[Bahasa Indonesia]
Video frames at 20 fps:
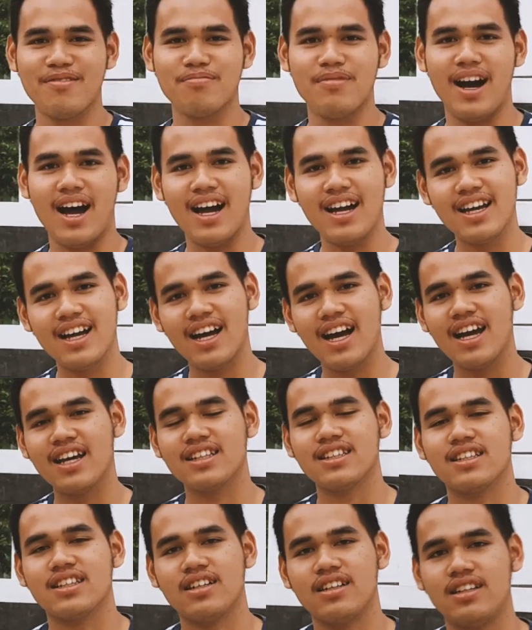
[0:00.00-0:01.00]
makanya
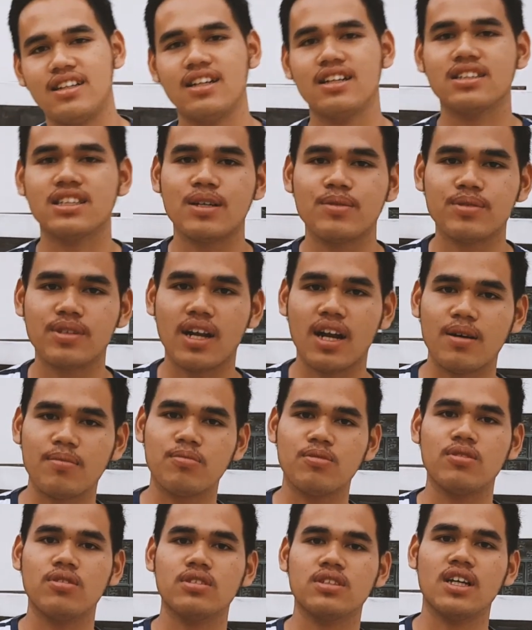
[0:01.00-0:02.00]
guys uh, subscribe
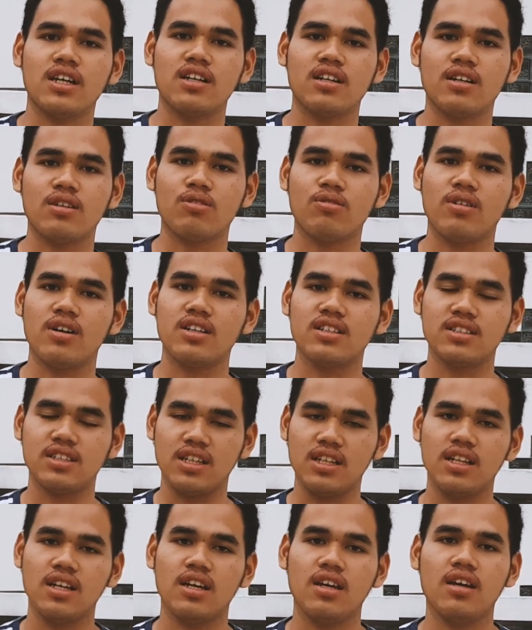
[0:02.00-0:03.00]
dulu channel gue di
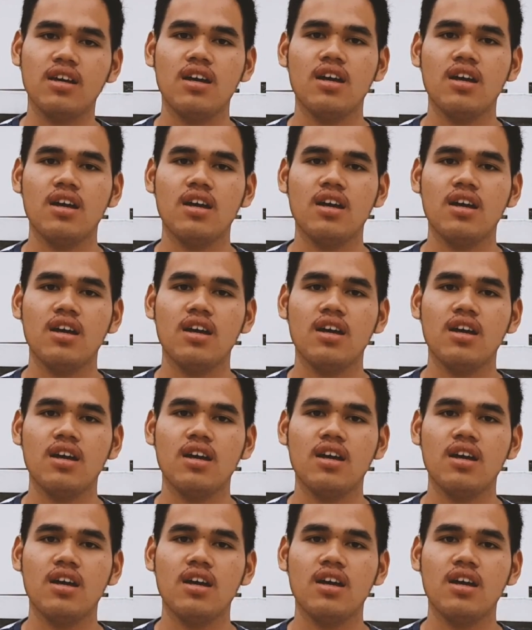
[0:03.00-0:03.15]
sini